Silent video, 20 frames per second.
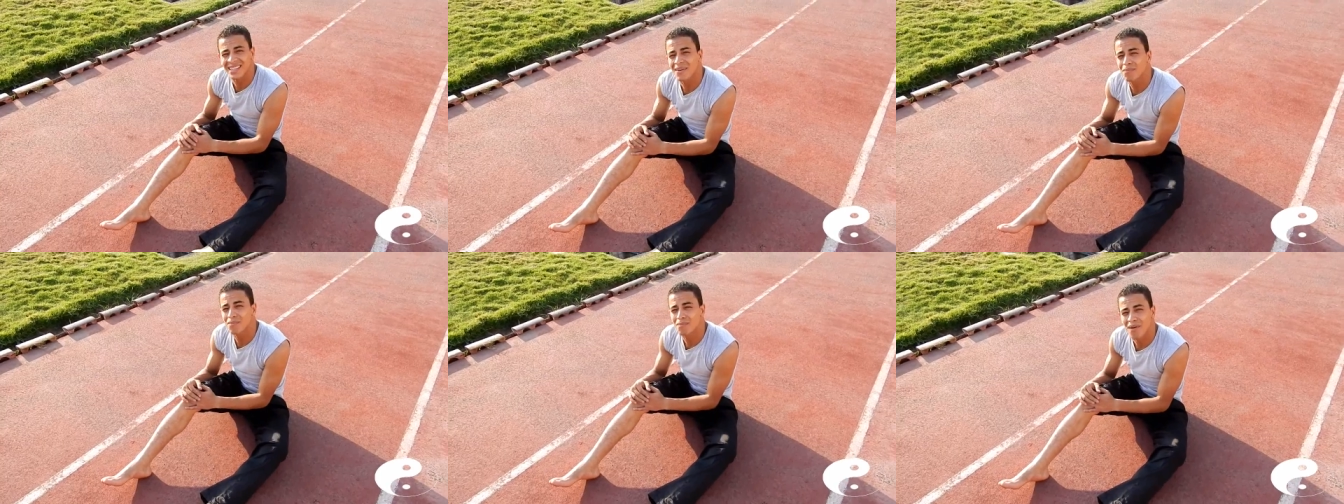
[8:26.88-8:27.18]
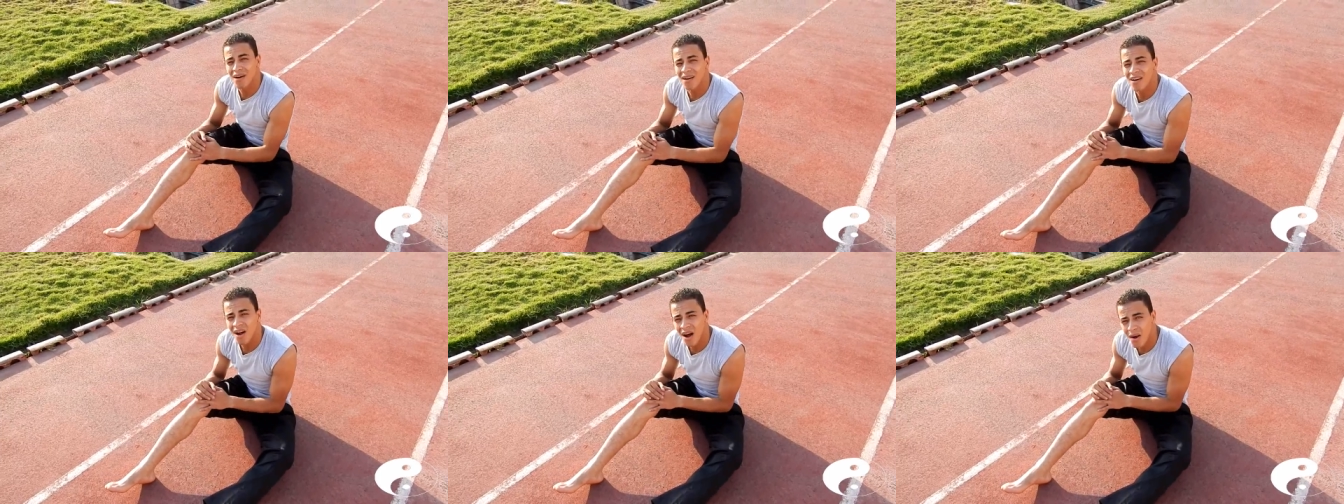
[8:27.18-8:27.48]

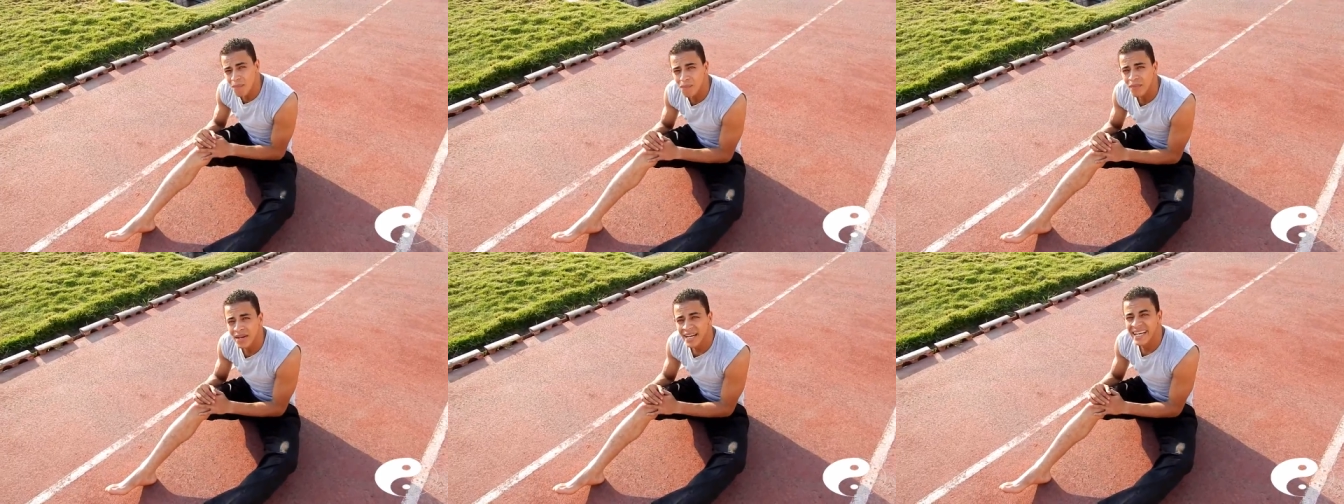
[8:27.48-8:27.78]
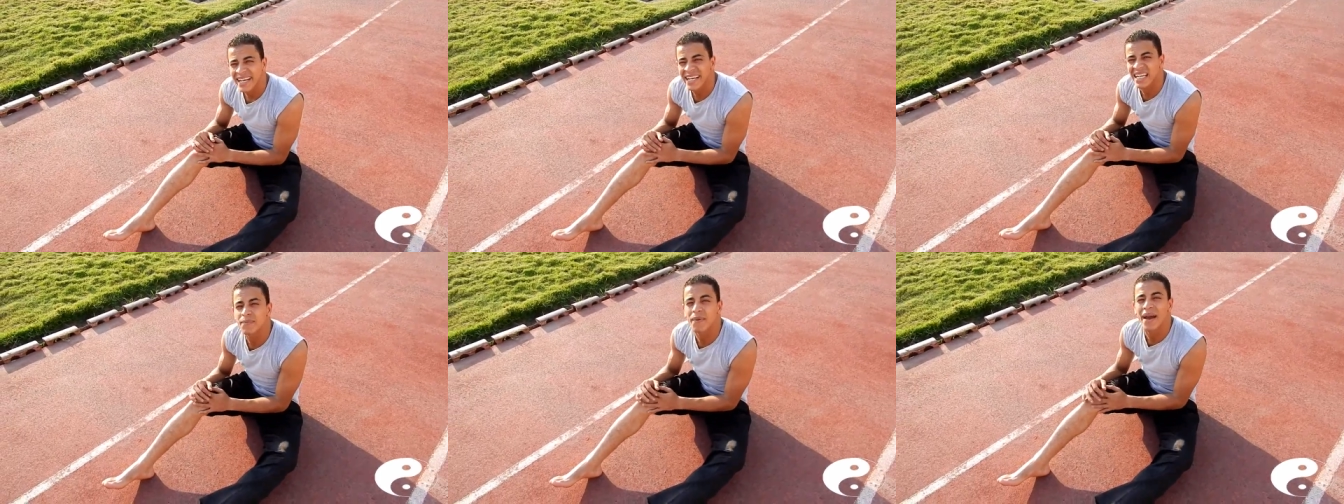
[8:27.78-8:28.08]
تستخدم مرهم
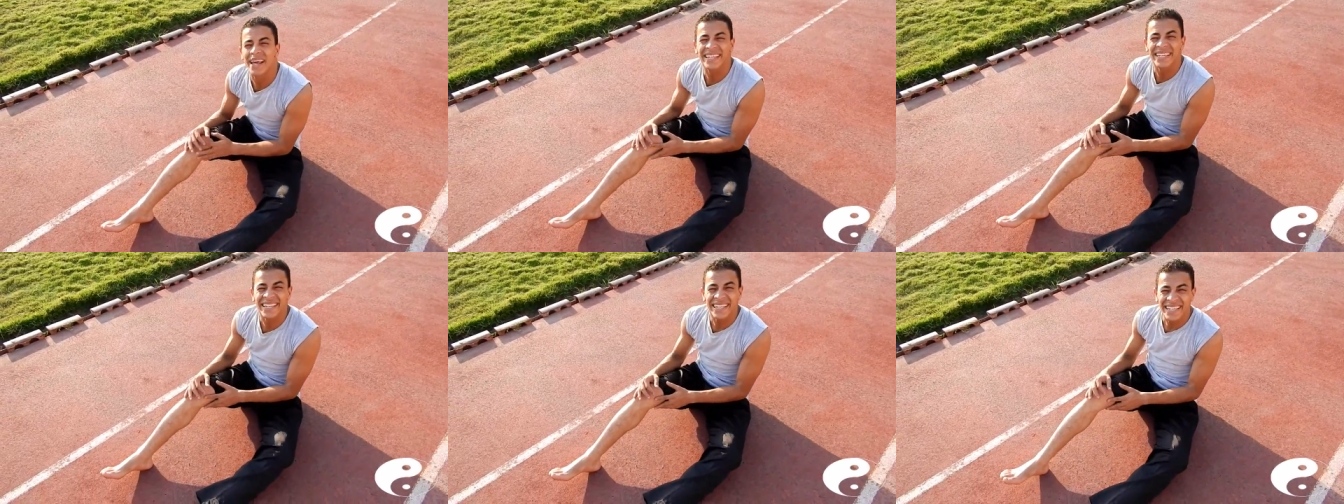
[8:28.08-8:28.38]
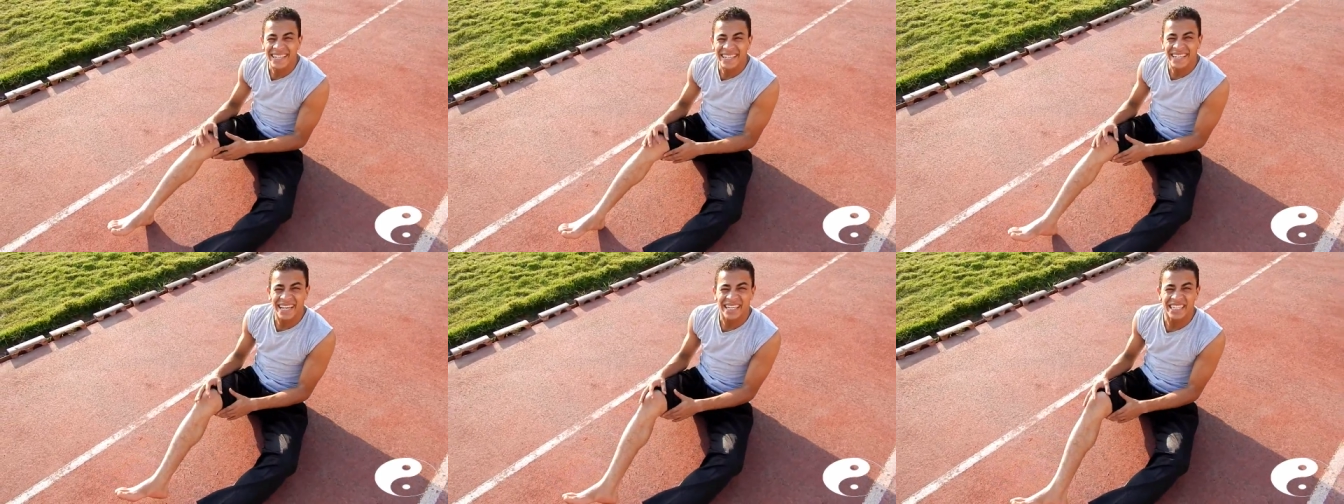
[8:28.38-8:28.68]

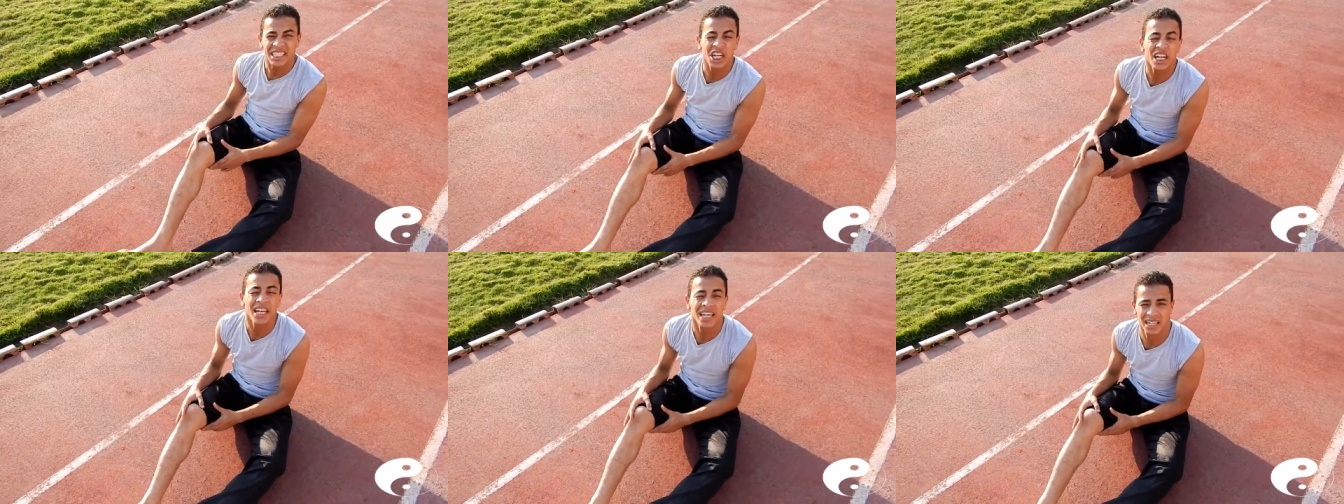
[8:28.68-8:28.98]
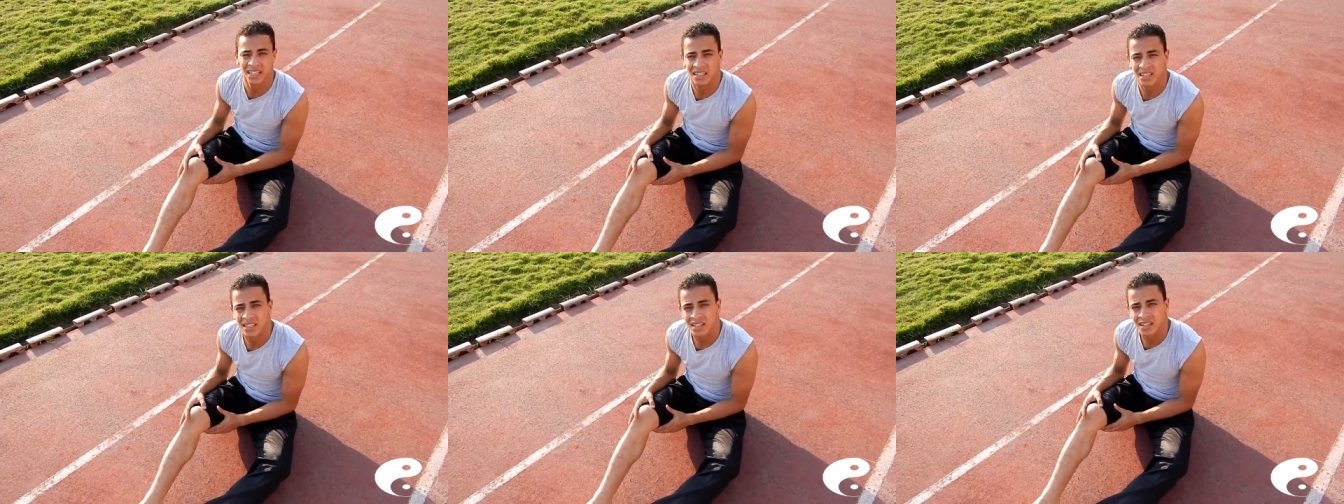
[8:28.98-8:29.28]
ريباريل
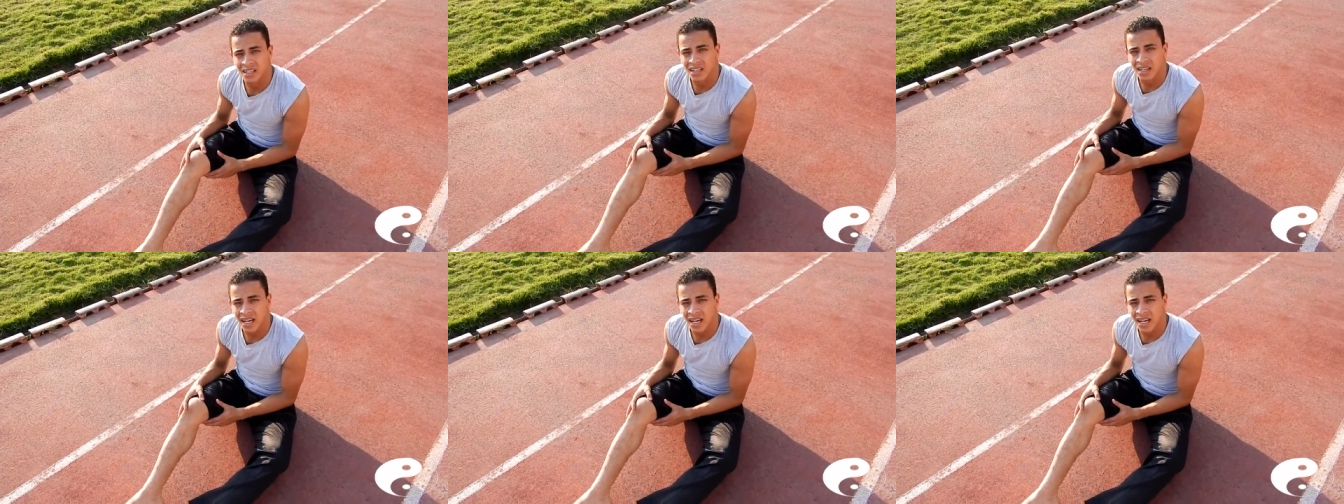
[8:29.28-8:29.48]
جل